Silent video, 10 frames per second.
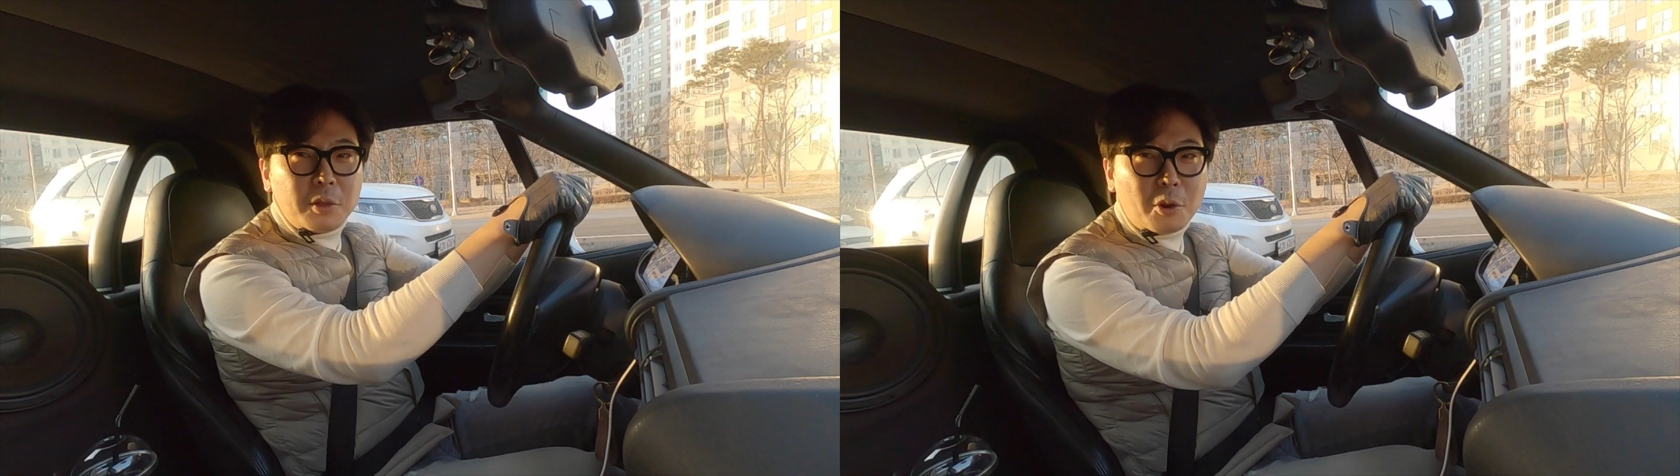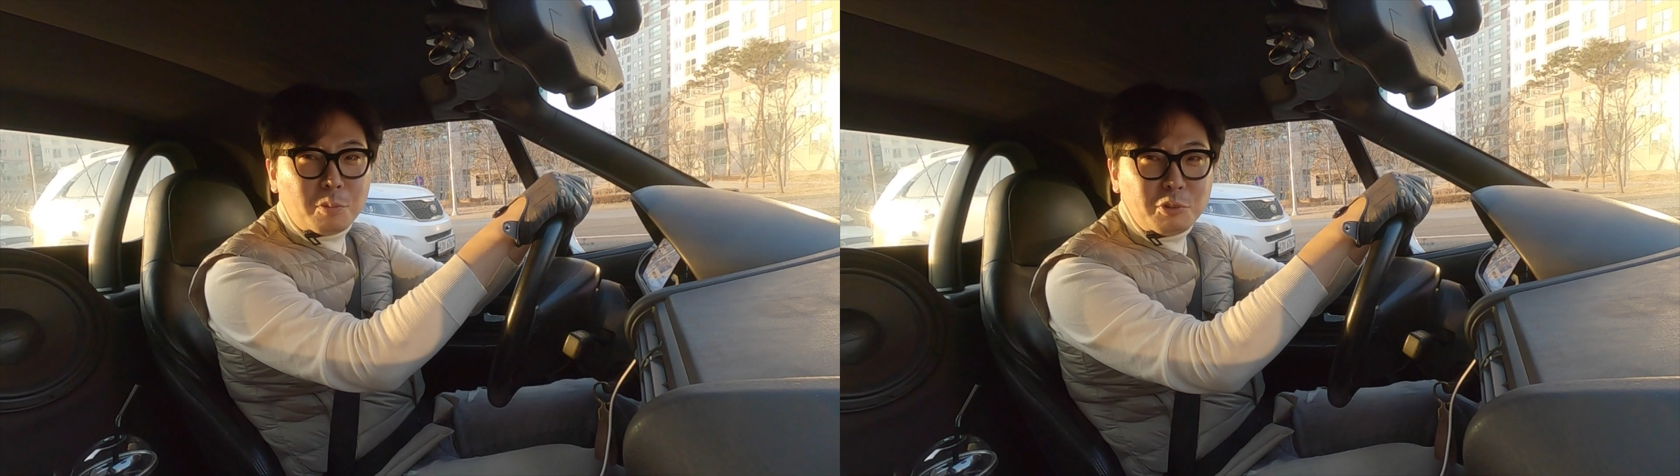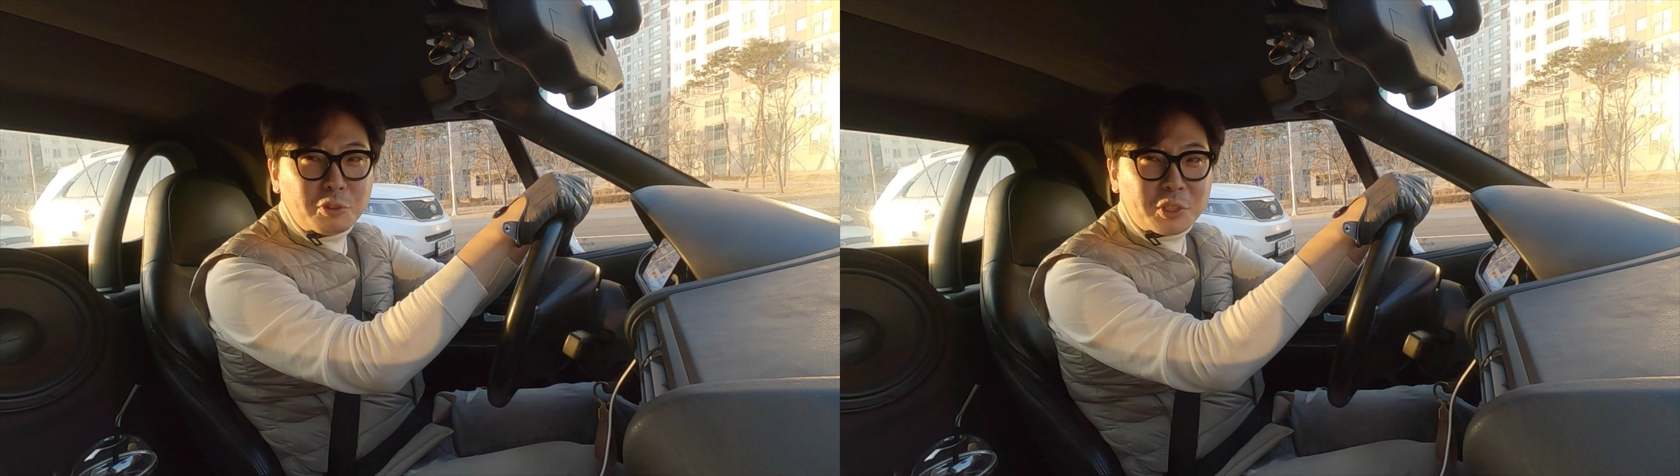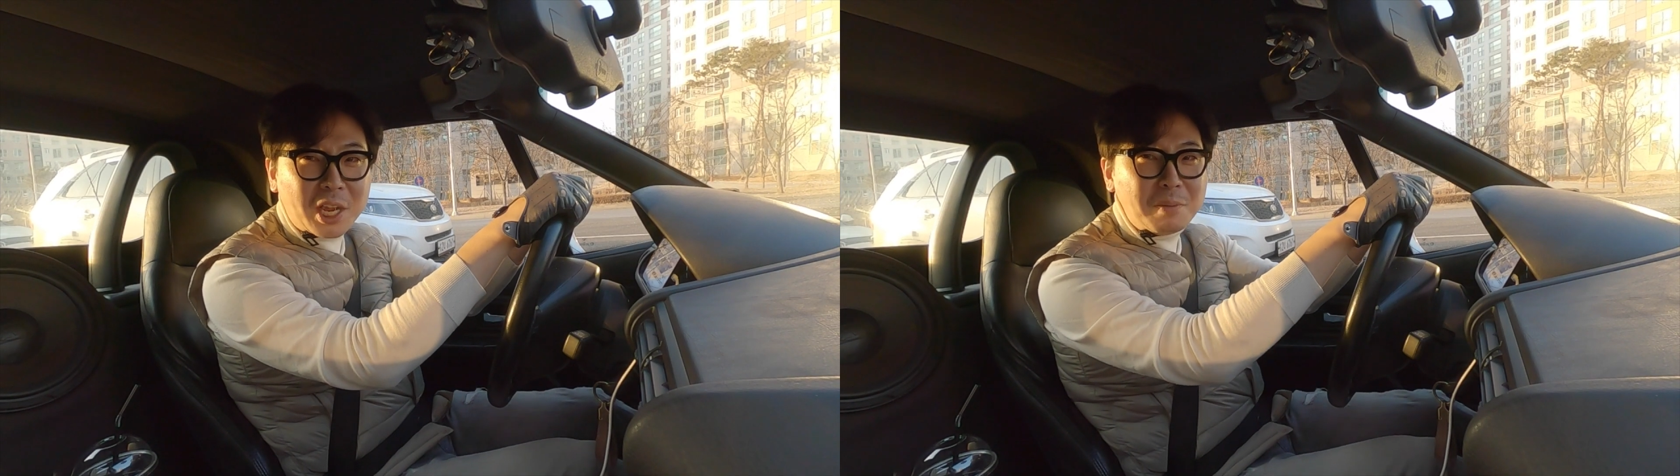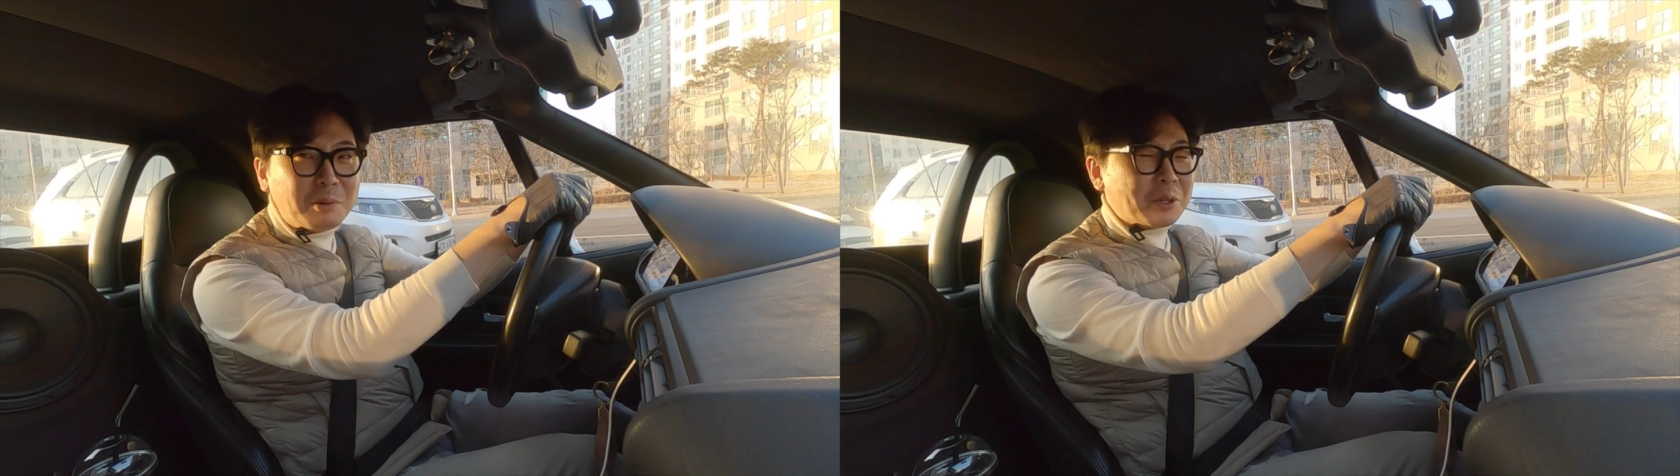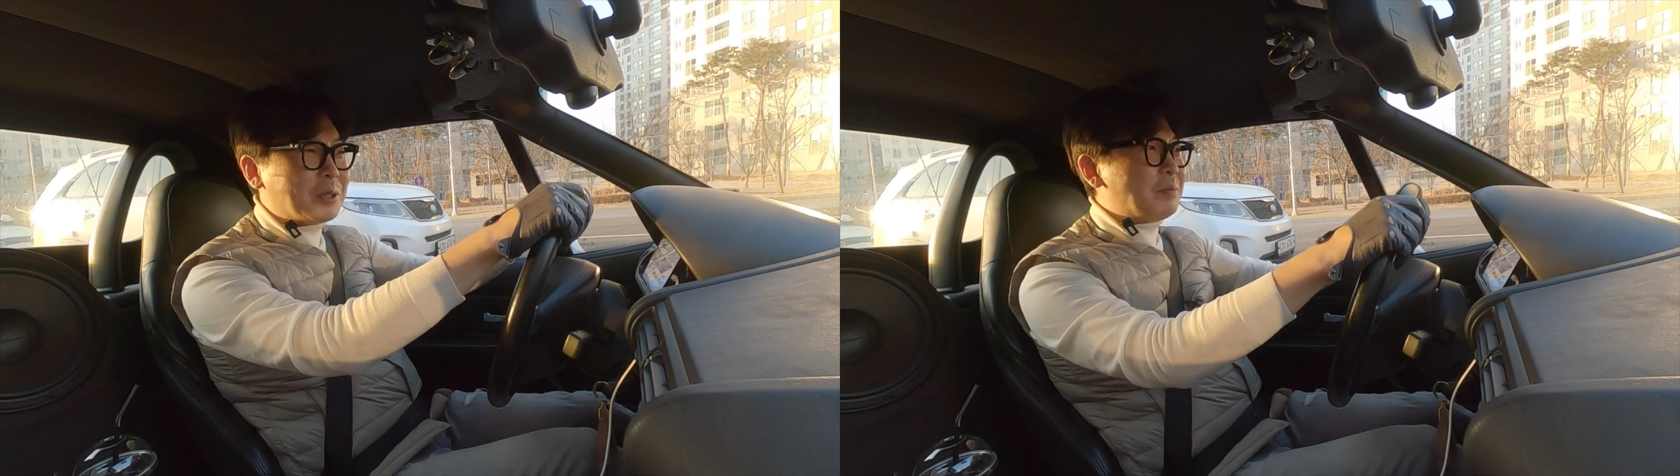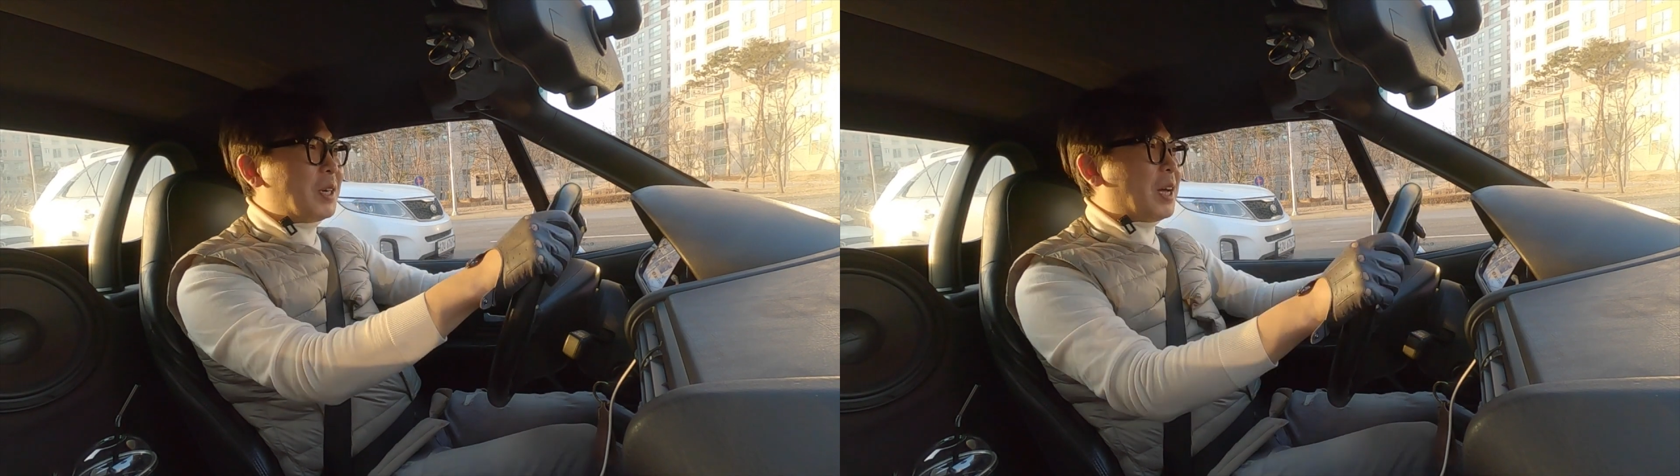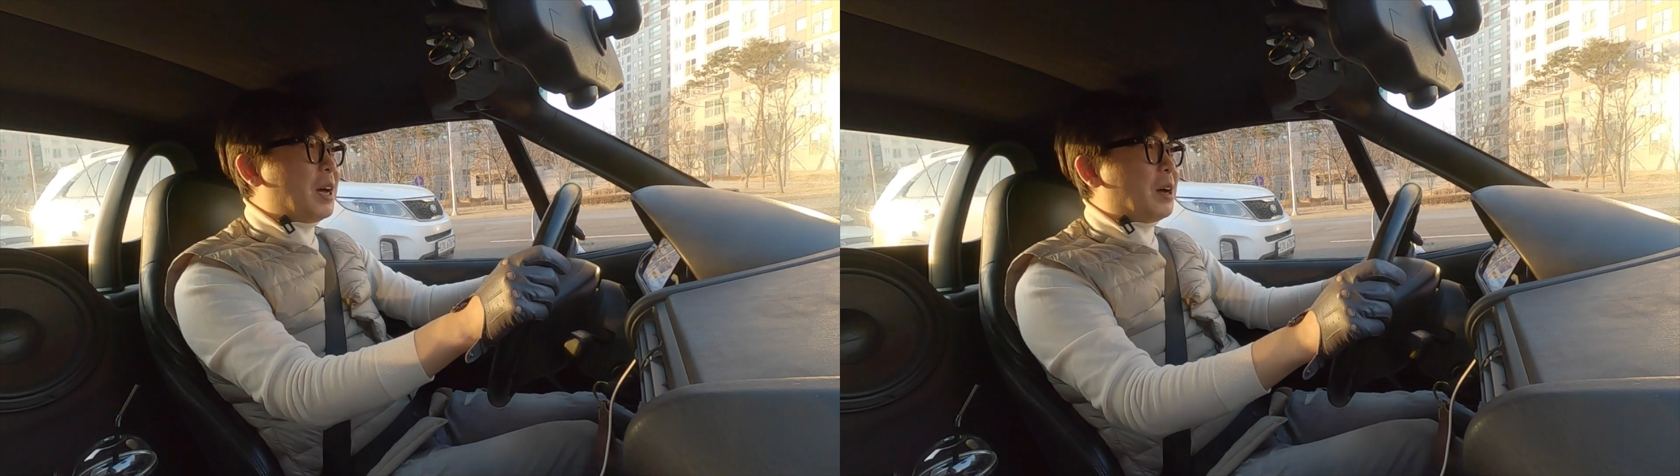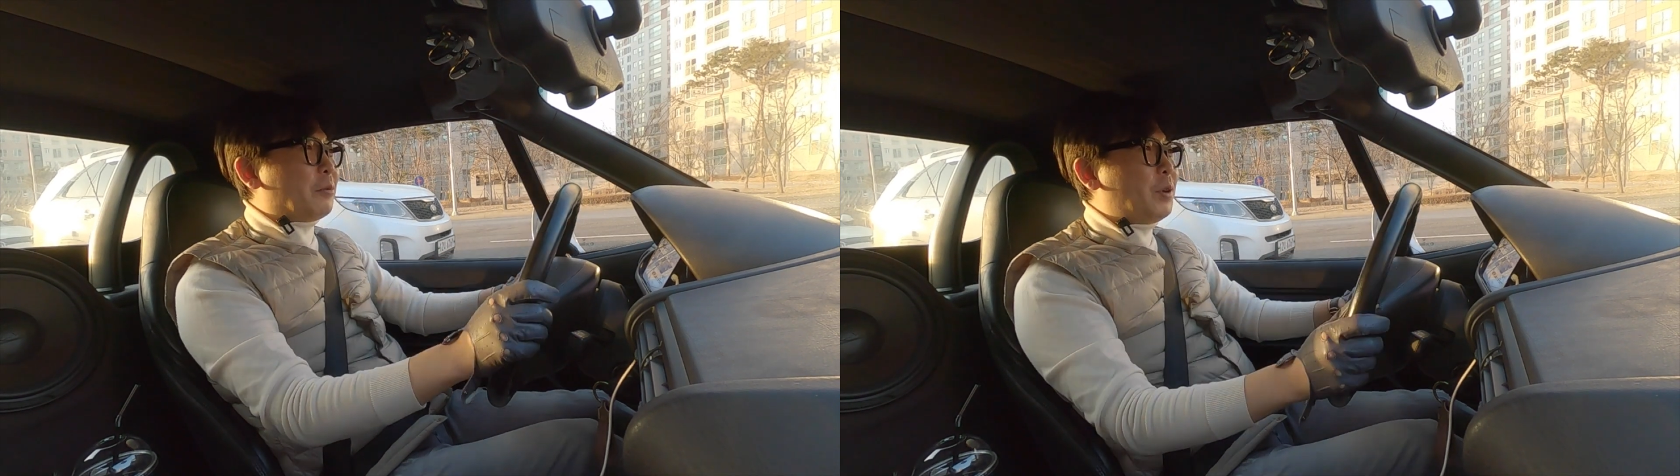여러분 잘 보셨습니까?